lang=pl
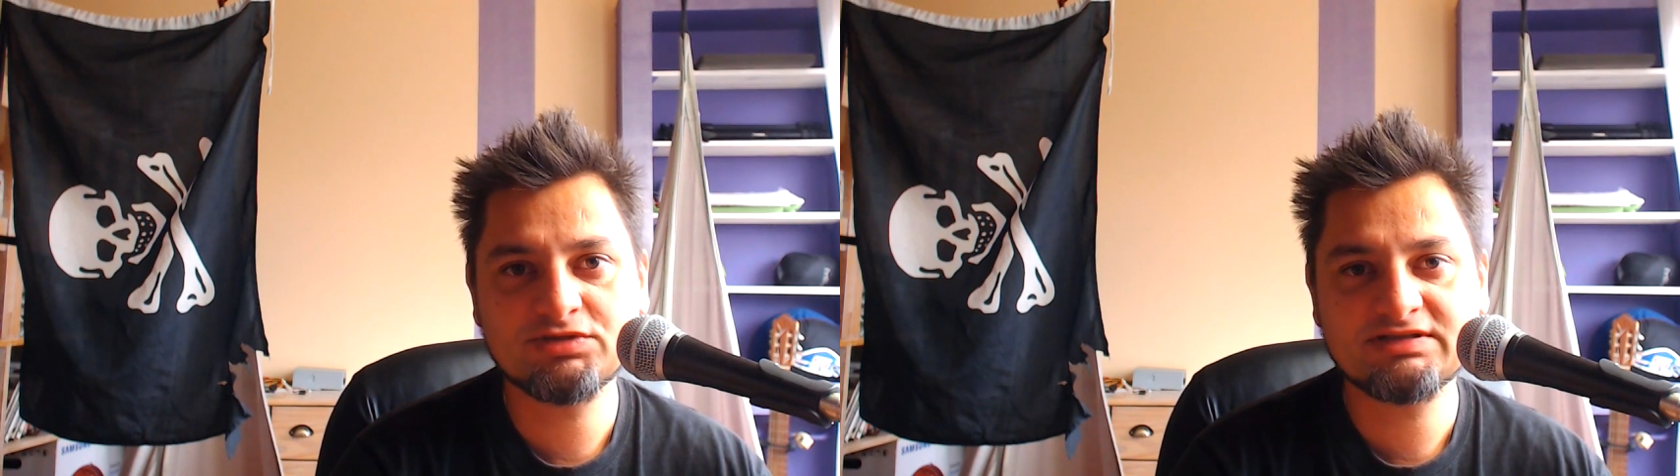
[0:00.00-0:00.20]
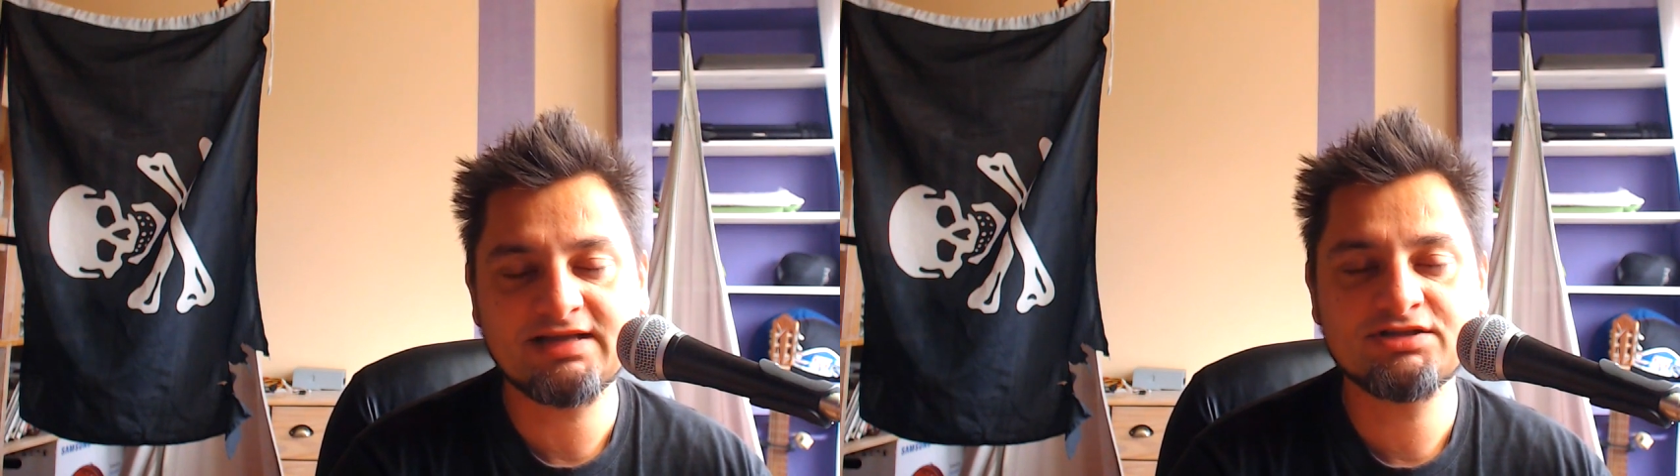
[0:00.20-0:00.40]

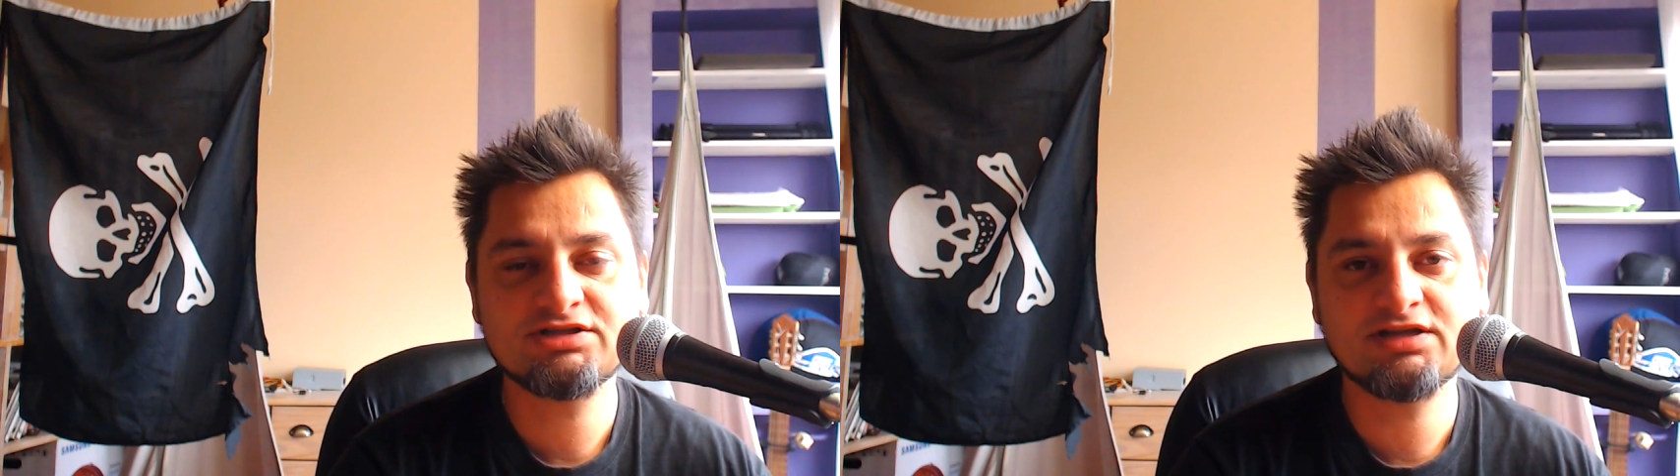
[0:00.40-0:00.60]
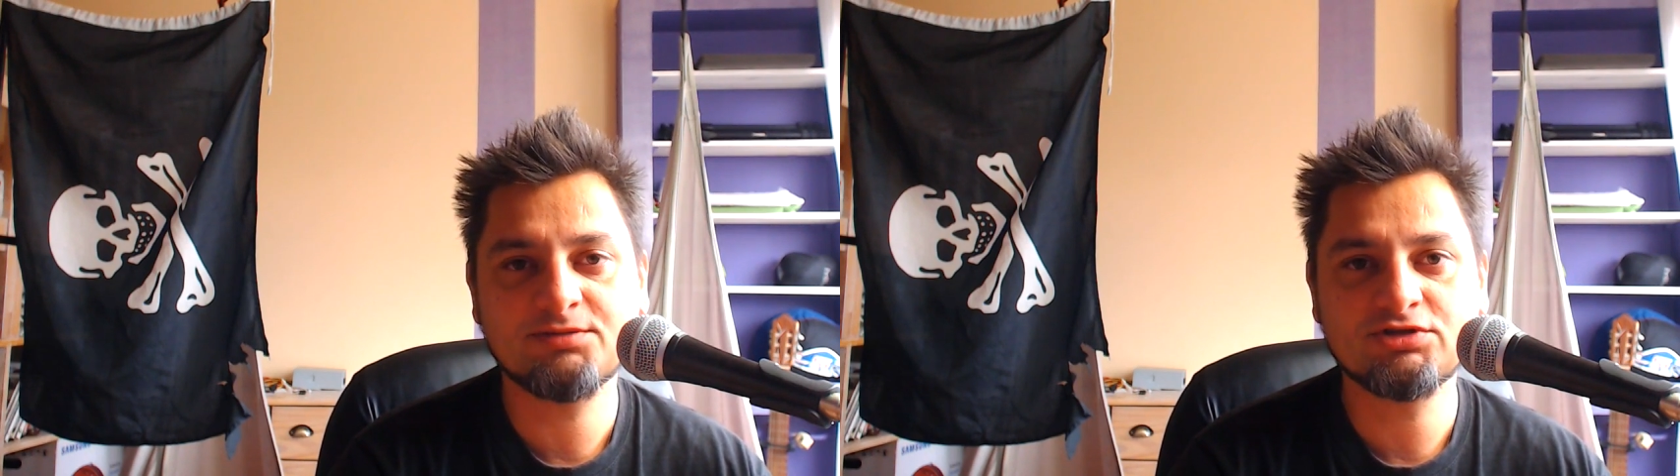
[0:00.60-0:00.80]

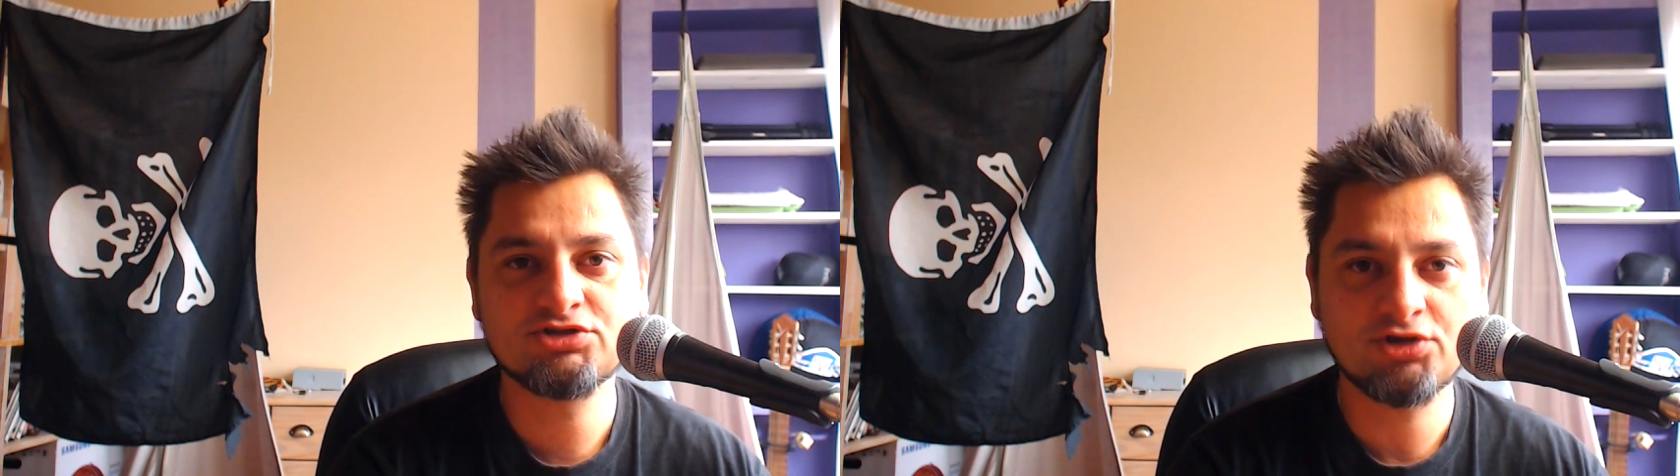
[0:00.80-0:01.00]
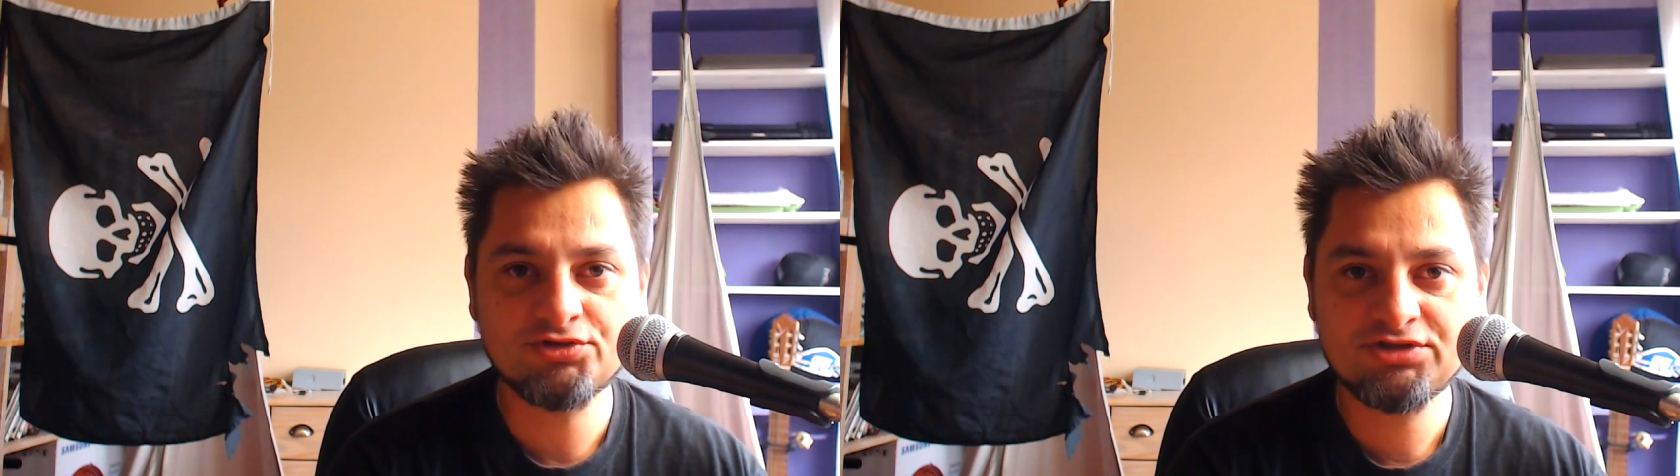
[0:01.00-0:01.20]
Przestańcie nami
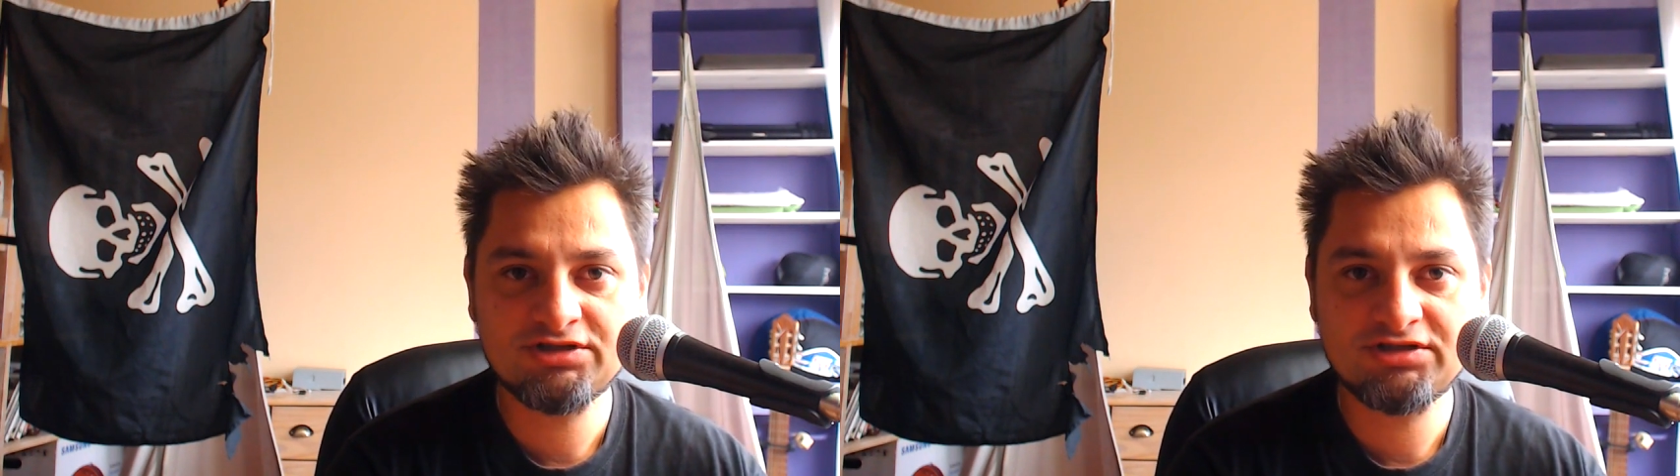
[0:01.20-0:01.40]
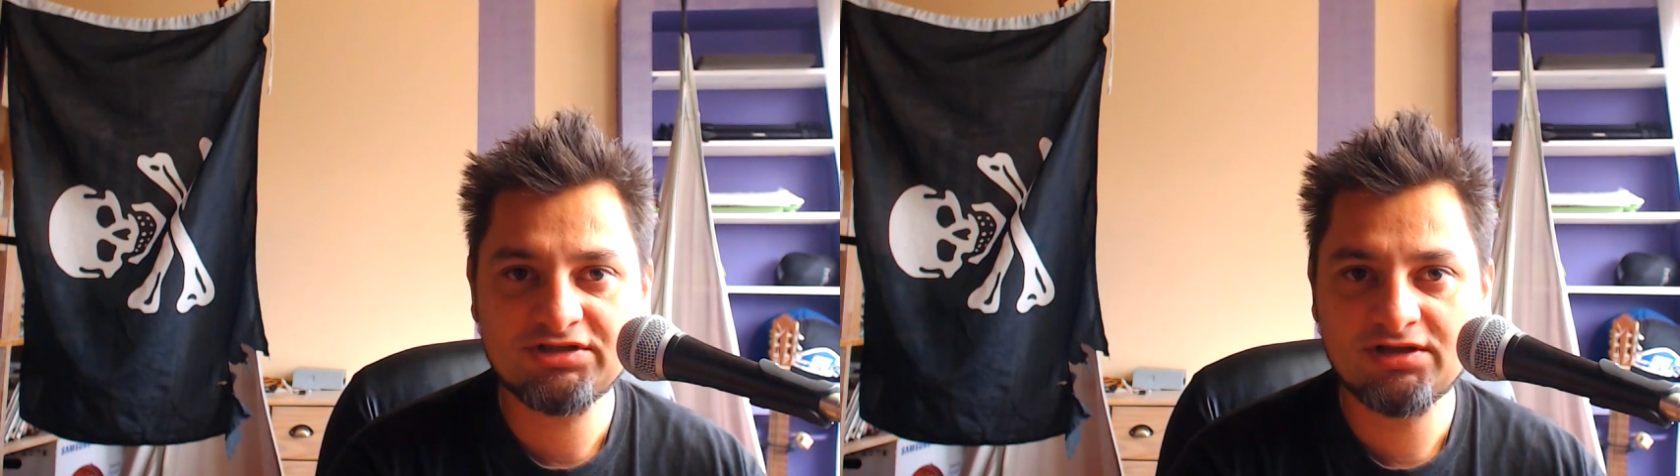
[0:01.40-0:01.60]

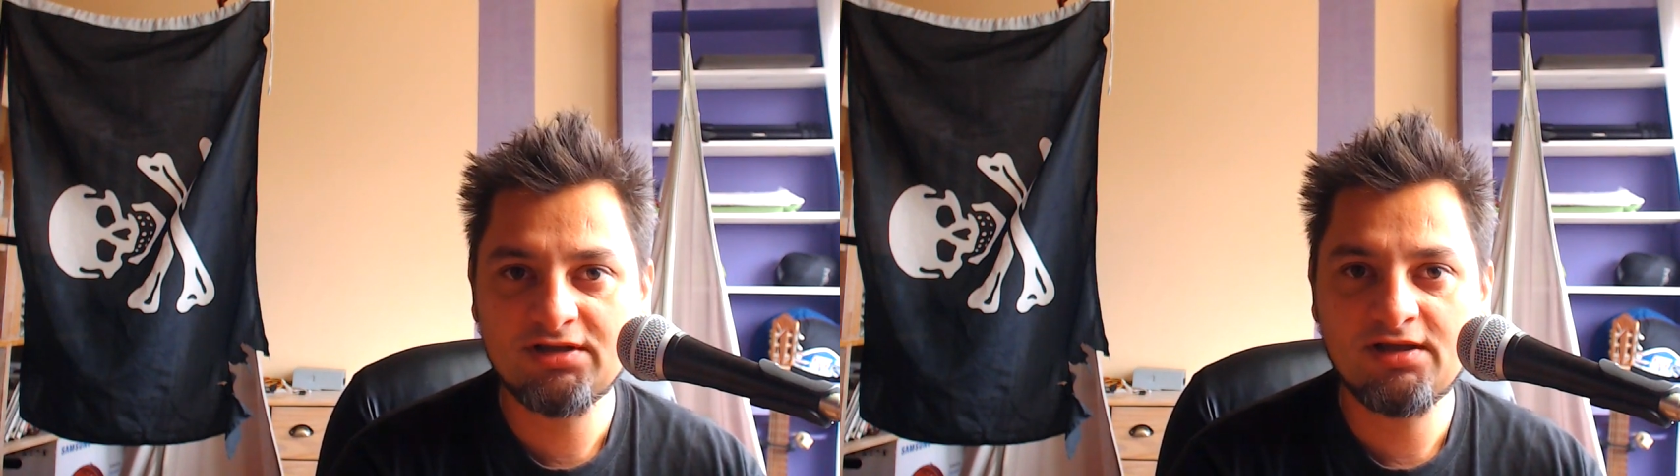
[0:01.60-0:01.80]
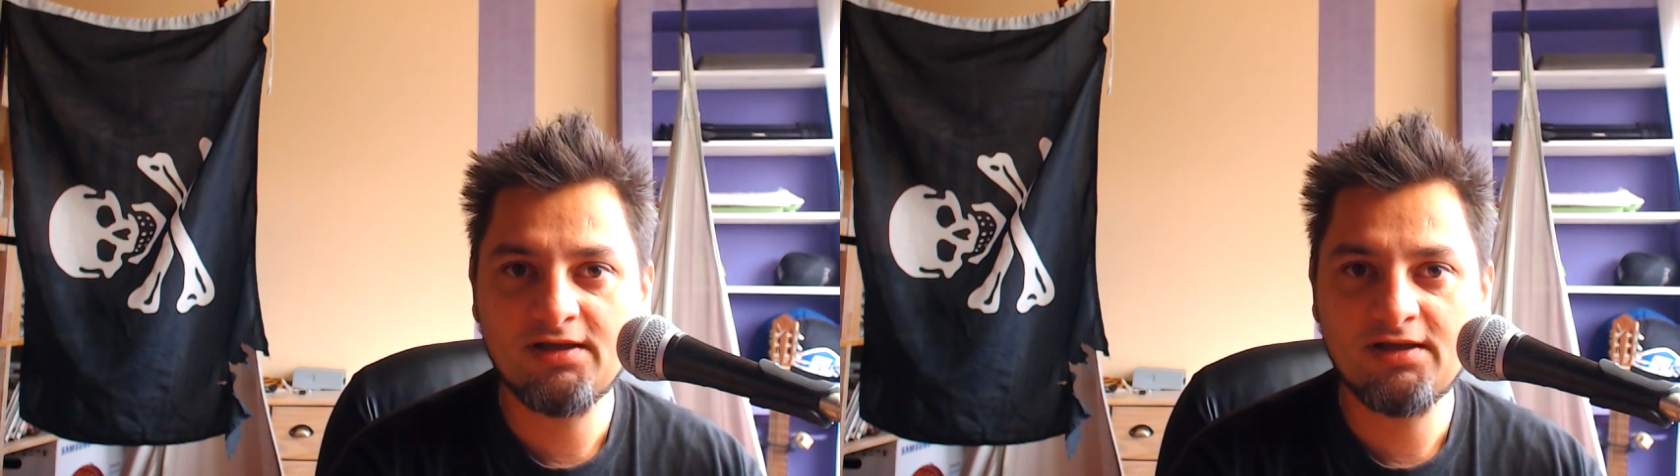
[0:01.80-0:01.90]
rządzić,